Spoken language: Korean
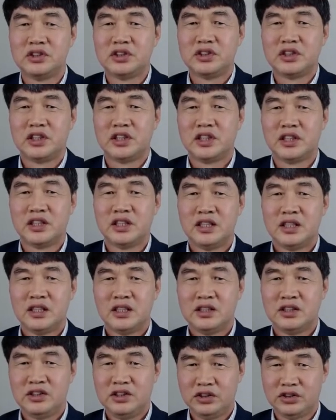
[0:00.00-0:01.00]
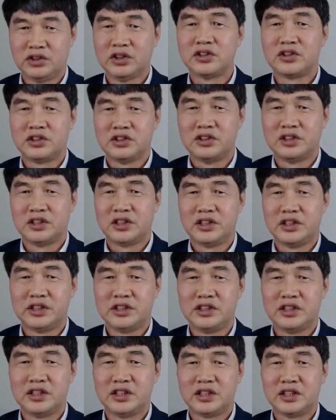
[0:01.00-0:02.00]
전에 있었을
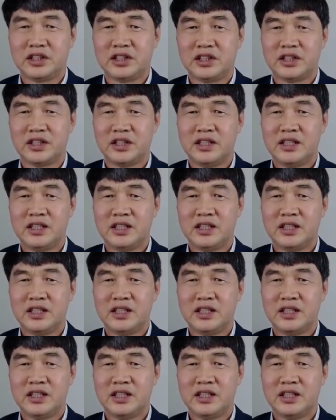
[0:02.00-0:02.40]
때에